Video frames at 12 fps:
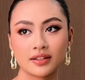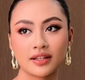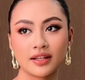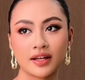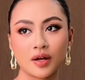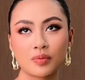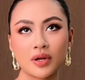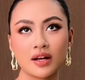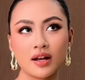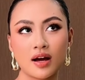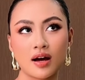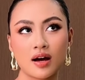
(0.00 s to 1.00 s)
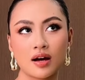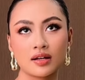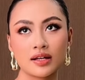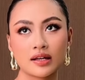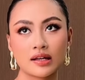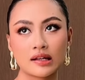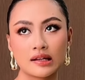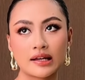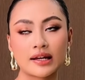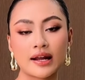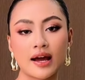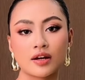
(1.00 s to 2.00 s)
thì ngày hôm đấy là
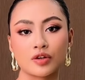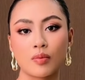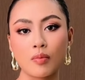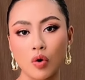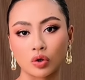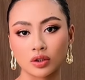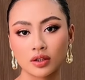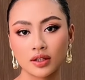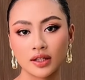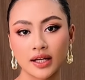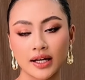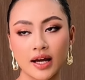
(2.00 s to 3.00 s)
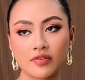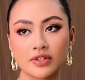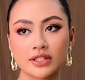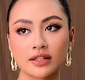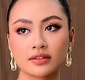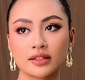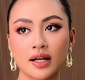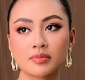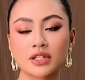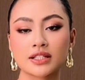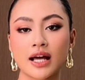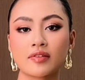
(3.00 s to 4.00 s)
likana ở nhóm 1 likana phải dậy từ 5
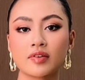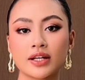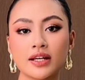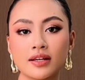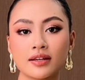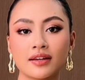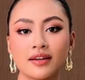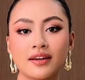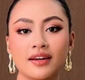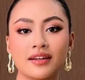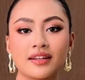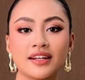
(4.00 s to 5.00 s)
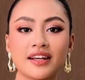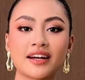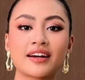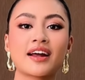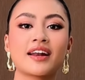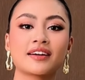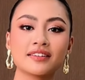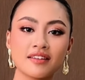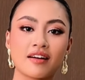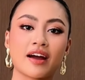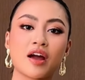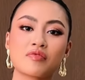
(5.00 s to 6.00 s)
giờ sáng và đi thì likana lại cứ
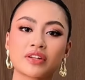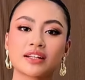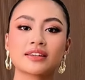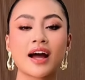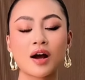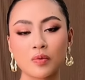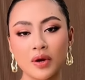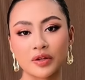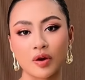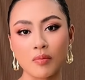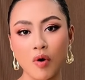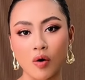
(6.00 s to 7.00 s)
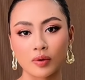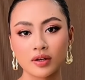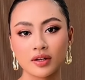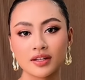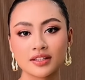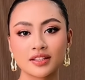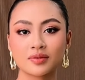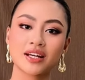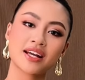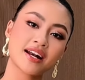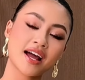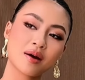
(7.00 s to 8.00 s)
tưởng em và tata cũng là nhóm 1 xong
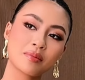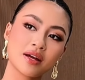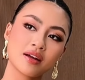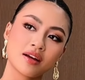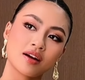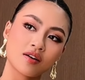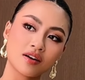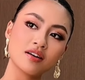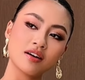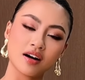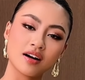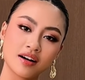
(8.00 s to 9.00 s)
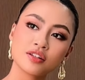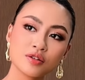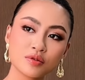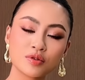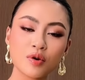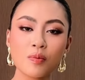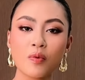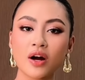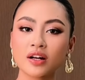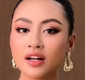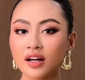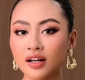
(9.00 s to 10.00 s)
likana mới gõ cửa you group
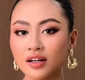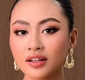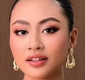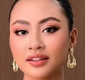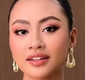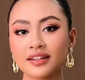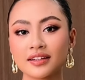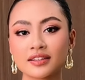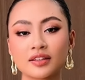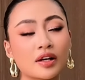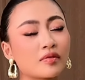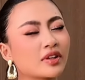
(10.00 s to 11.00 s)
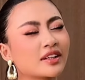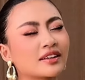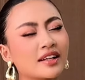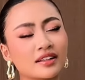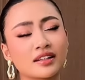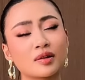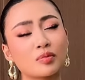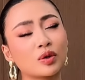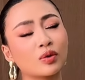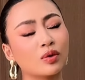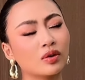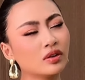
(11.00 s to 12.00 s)
one hả huh? xong em với tata thì đang buồn
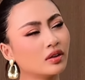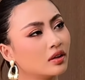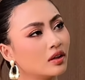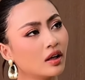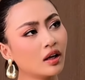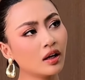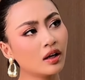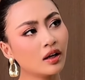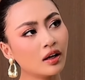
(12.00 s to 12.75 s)
ngủ hả huh?